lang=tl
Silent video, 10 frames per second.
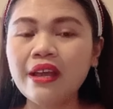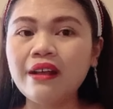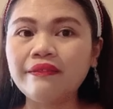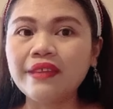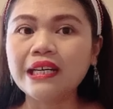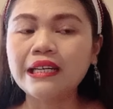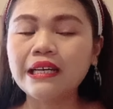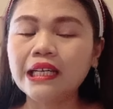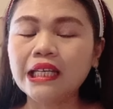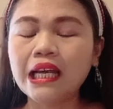Nag,
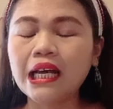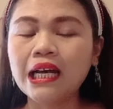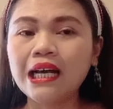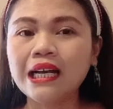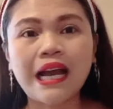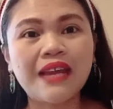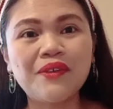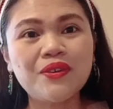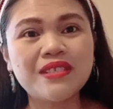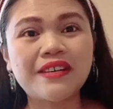nag ano
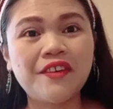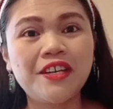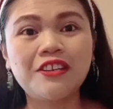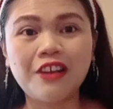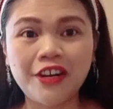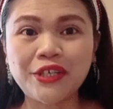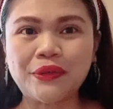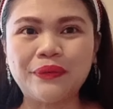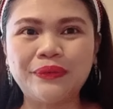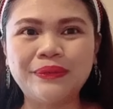yun sa credit card
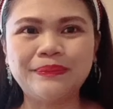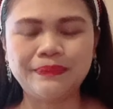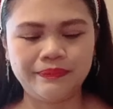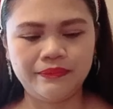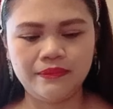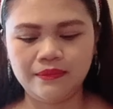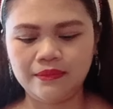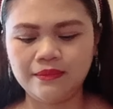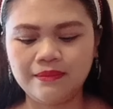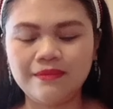ko.
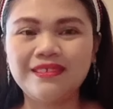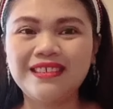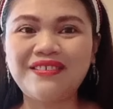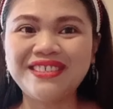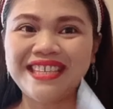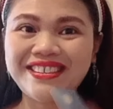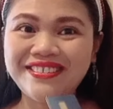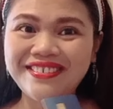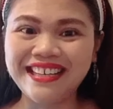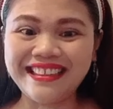Tapos ito
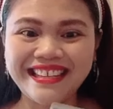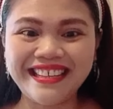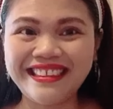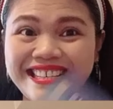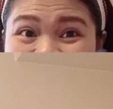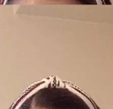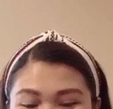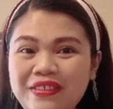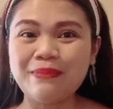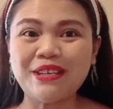ulit, itisi. Ito,
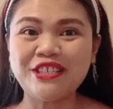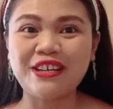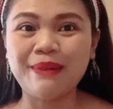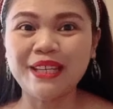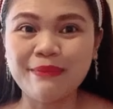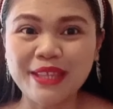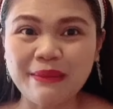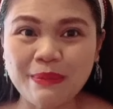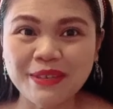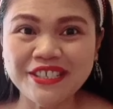hindi pa siya,
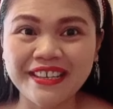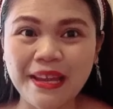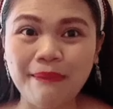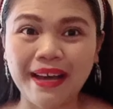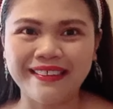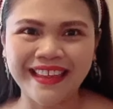madami-dami pa siyang laman.